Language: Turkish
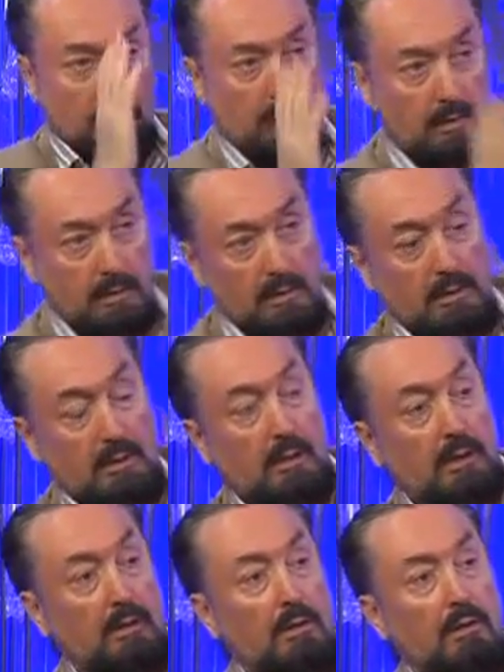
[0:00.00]
yığıma
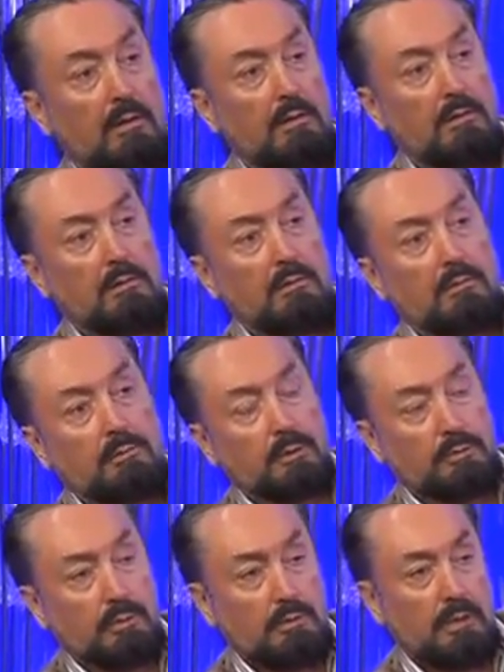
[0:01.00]

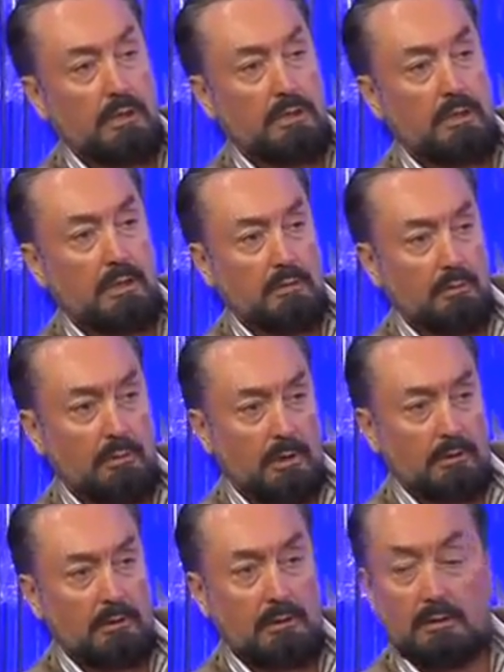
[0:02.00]
Bütün teşkilat
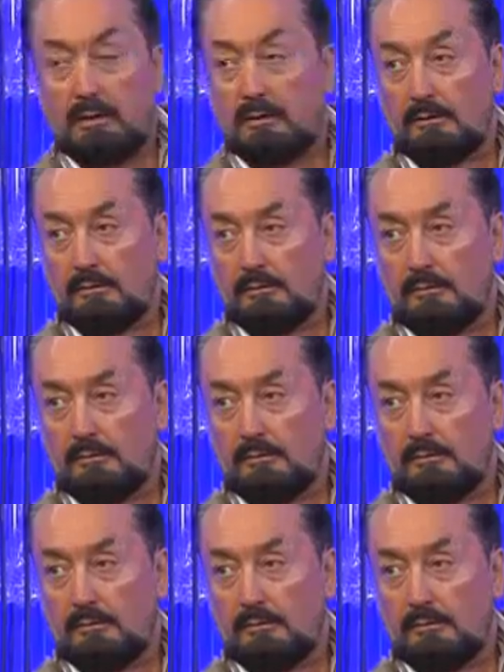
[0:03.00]
onun altında.